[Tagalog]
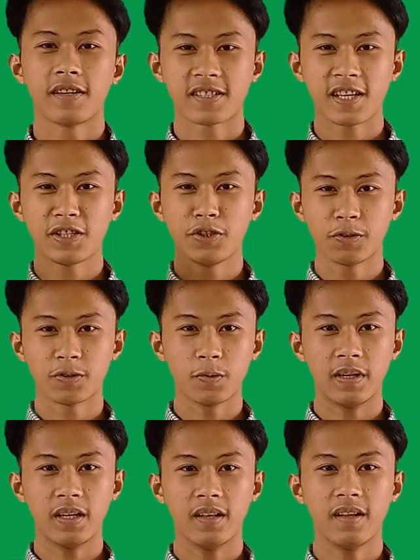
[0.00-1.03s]
Sa inyo
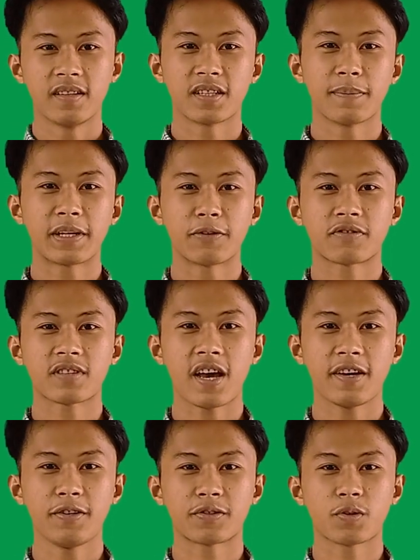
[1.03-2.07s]
normal na meron
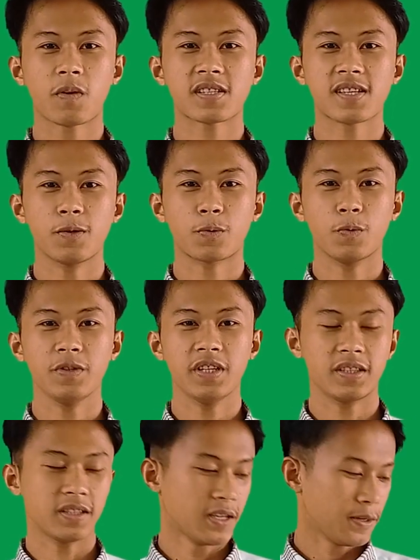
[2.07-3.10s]
tayong itong
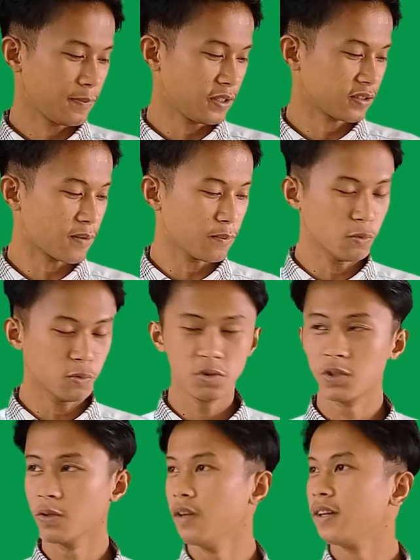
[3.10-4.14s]
kasalukuyan, rentang
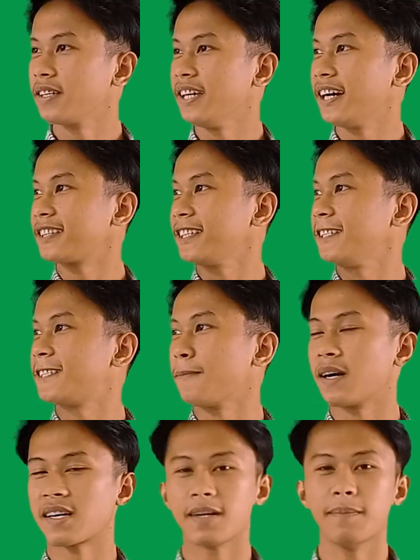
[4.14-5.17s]
module, yatid sa
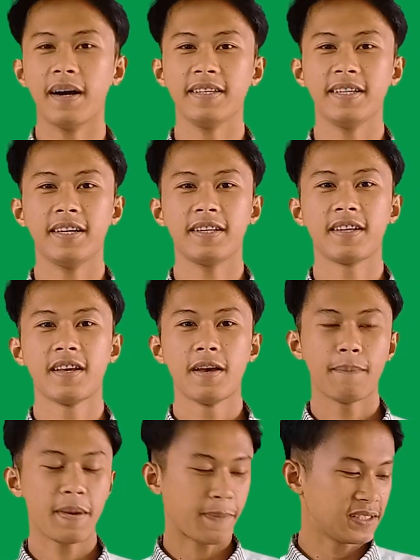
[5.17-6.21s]
mga kabayan,
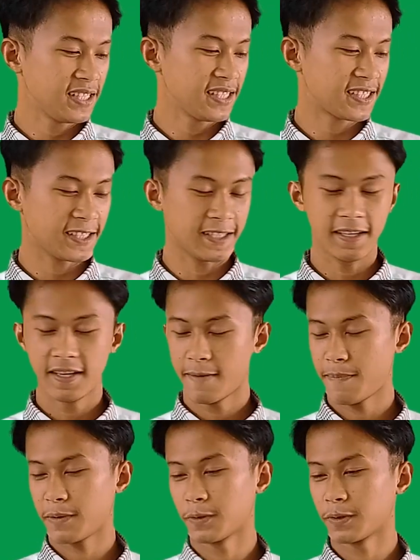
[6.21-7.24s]
may pag gc
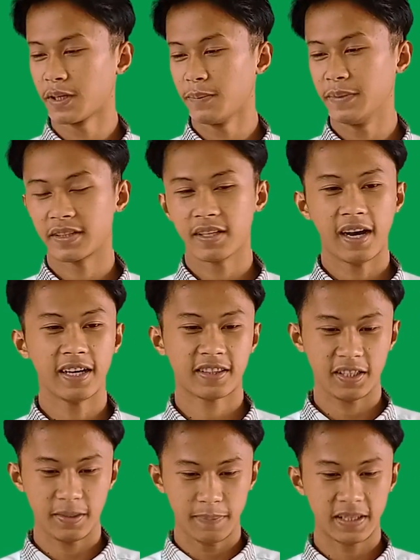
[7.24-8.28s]
pag google Meet at
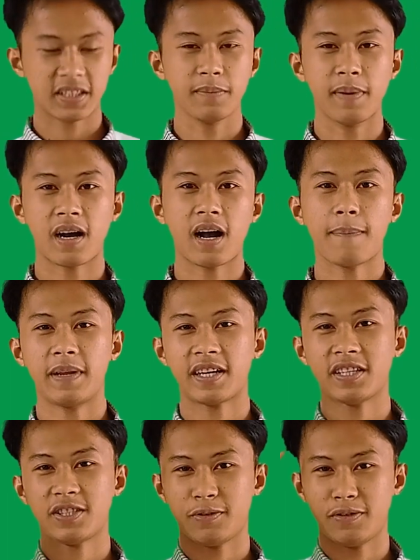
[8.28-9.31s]
iba't ibang
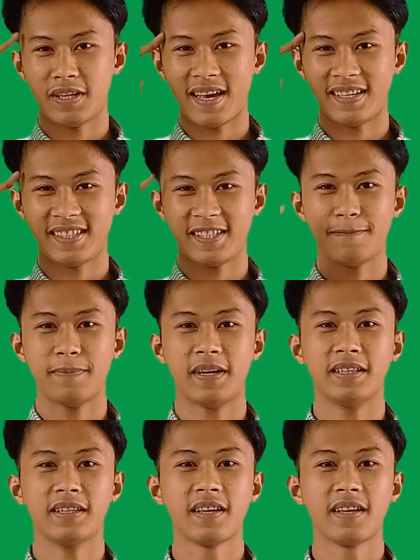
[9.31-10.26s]
aplikasyon na isipan.